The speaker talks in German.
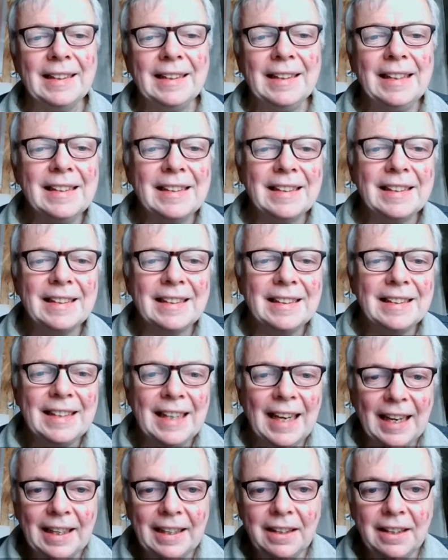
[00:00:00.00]
Dieses
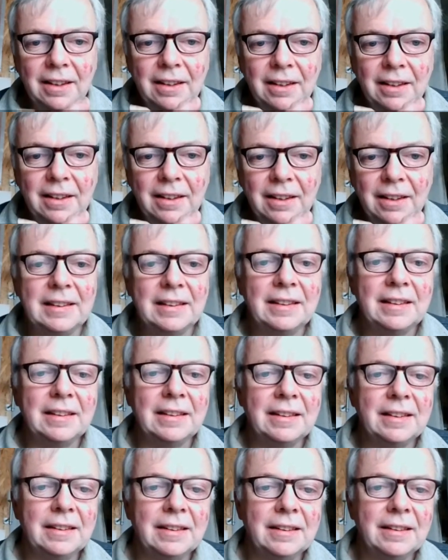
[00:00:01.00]
Denken
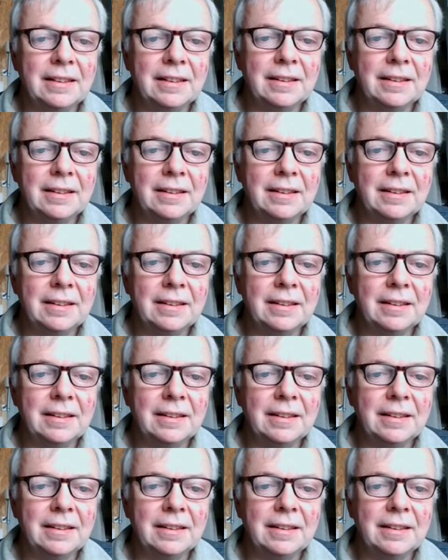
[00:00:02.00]
ist